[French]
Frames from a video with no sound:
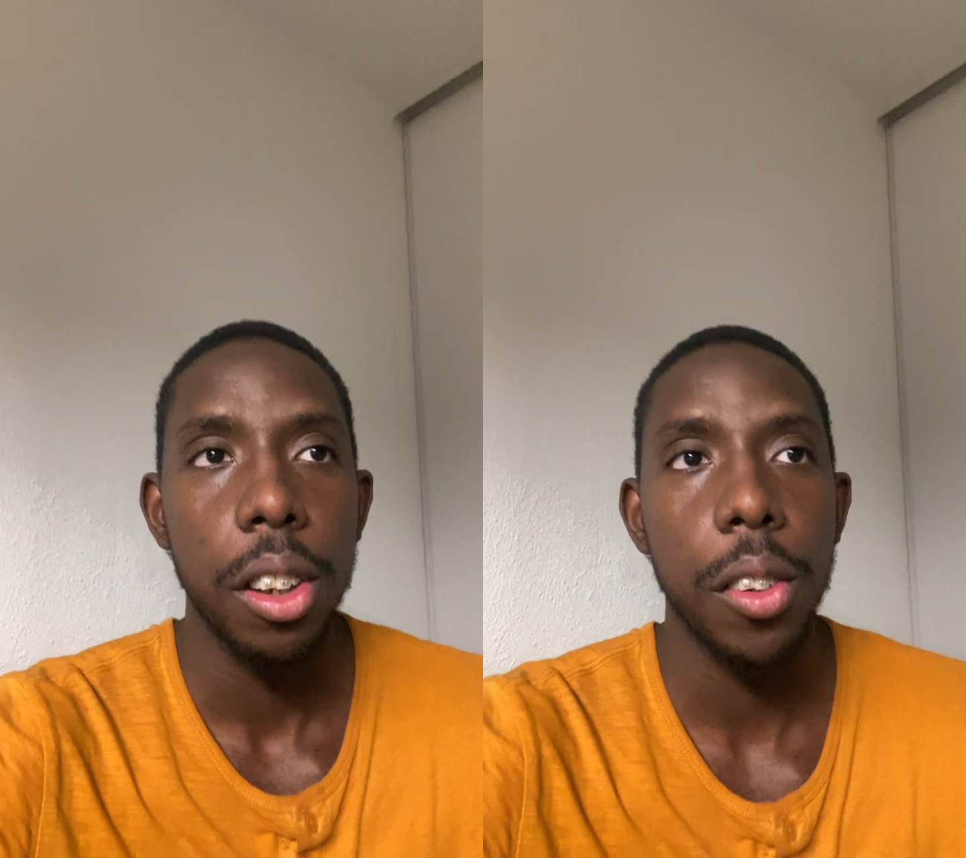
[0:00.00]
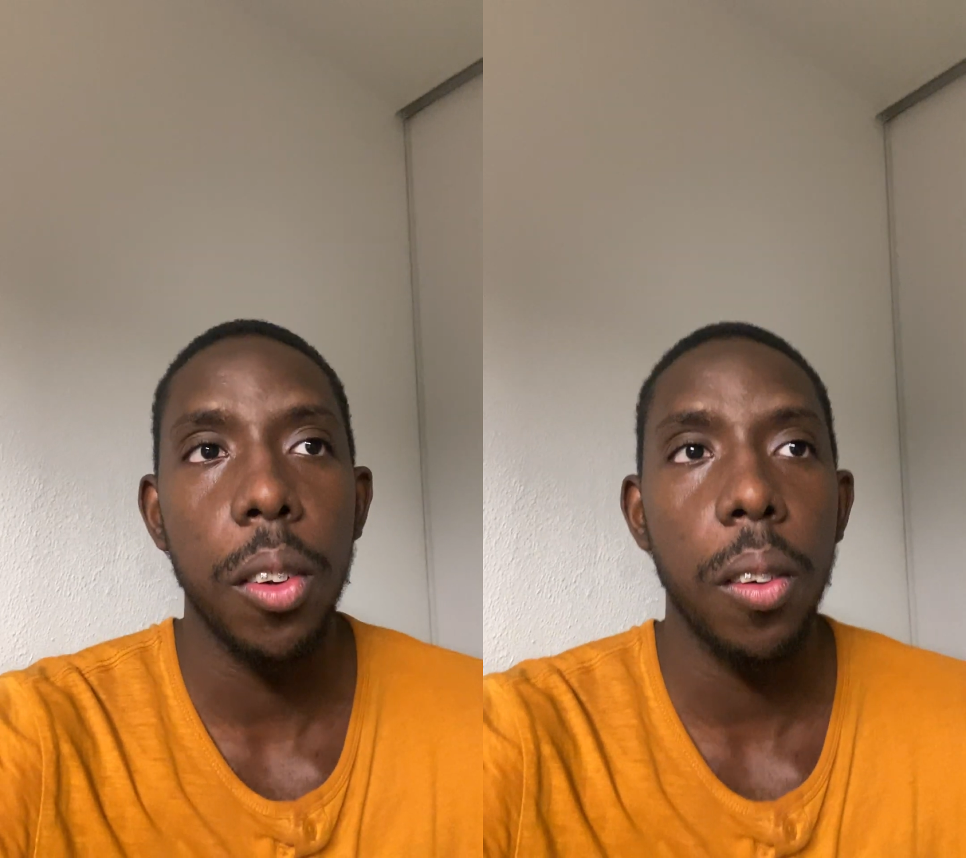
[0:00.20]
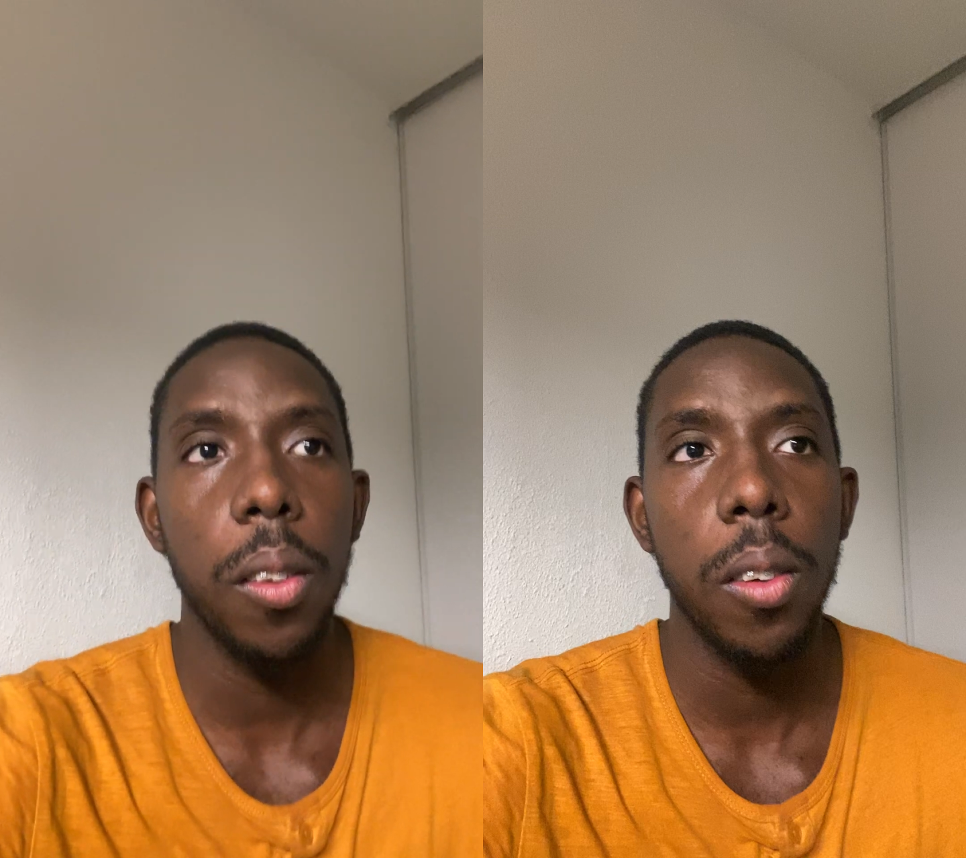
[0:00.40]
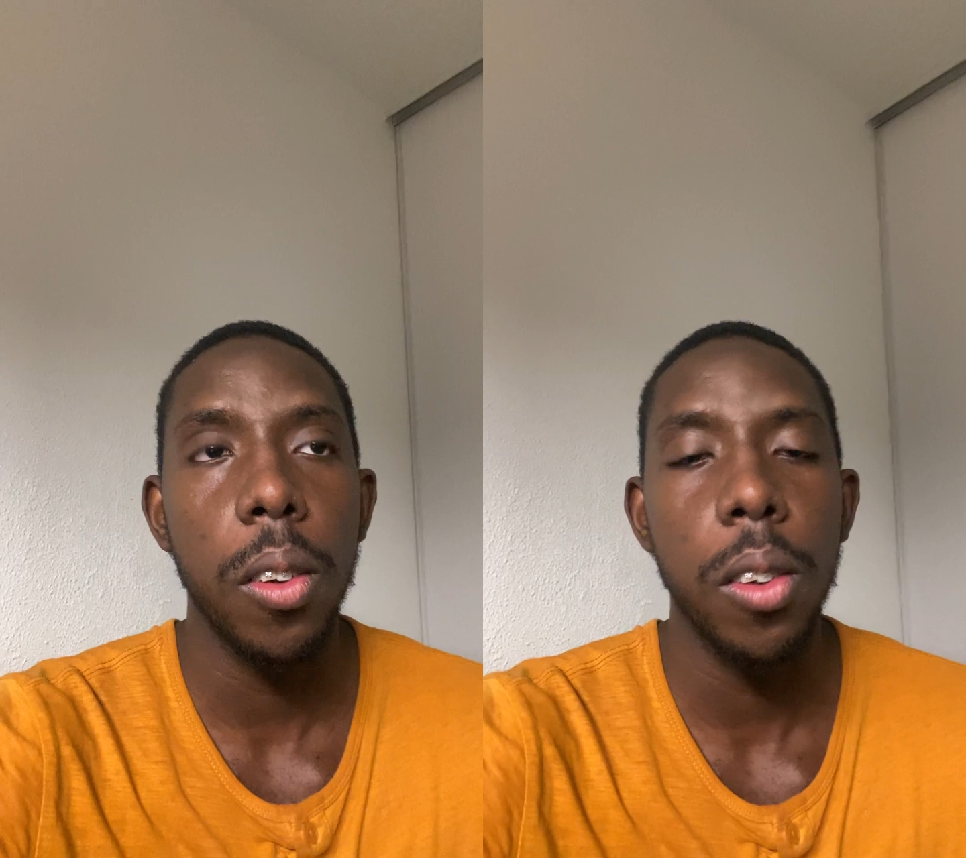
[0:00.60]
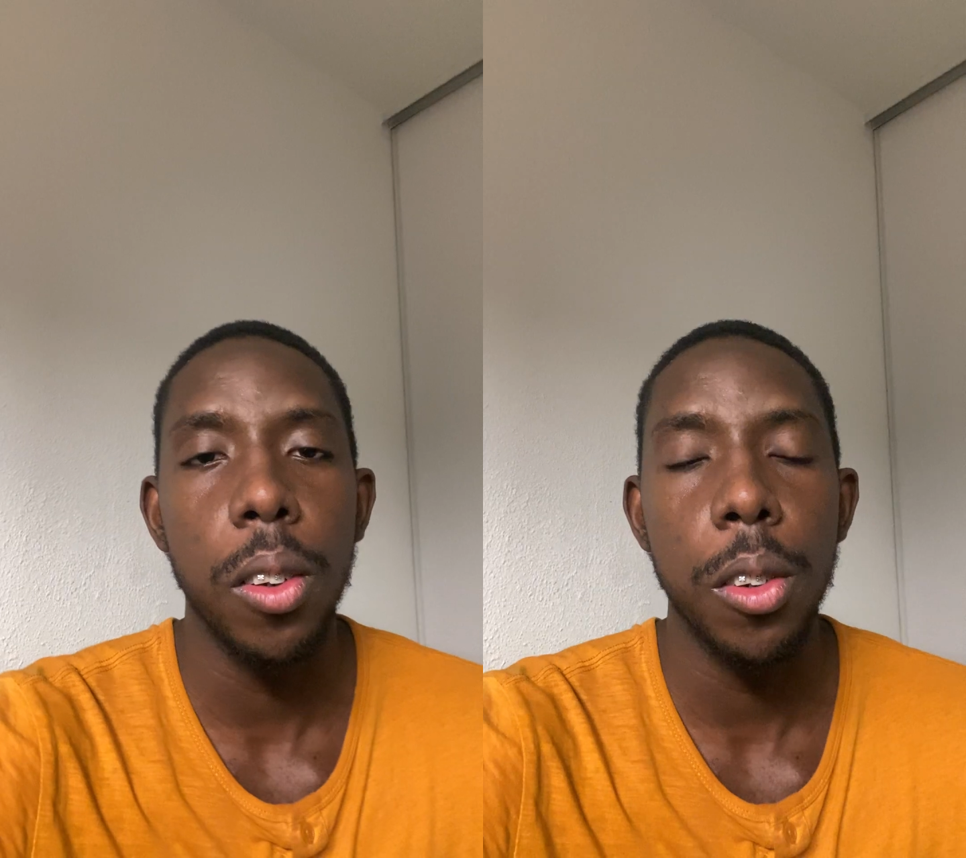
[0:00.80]

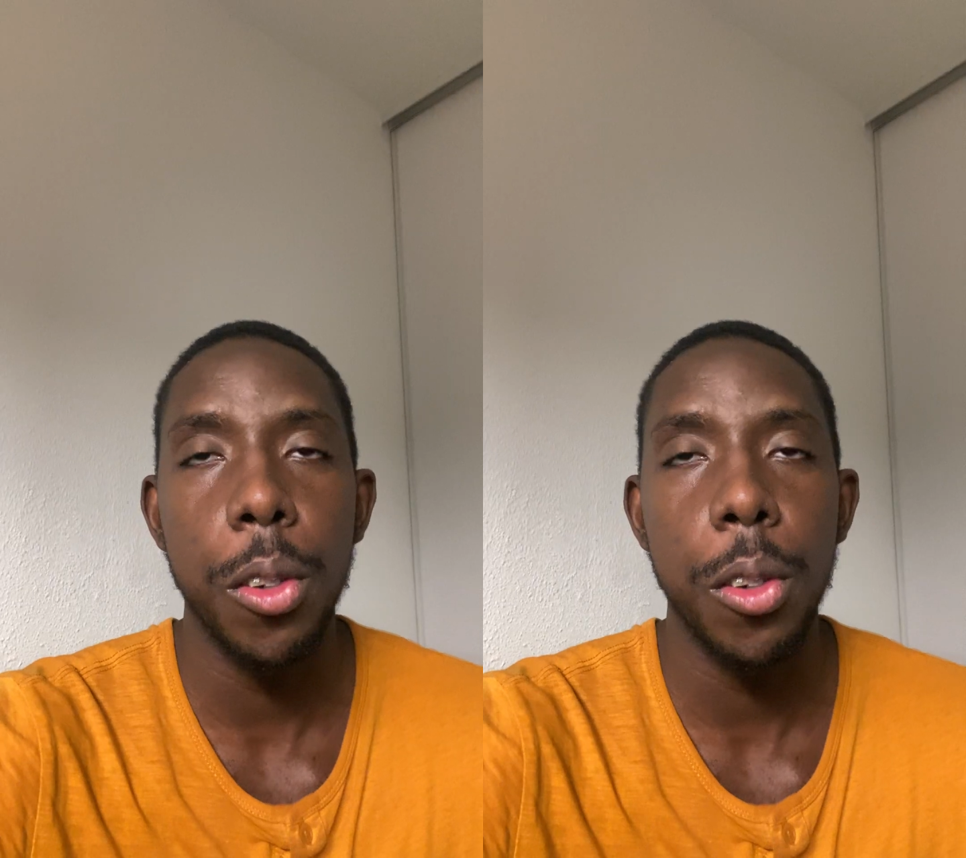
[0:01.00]
dans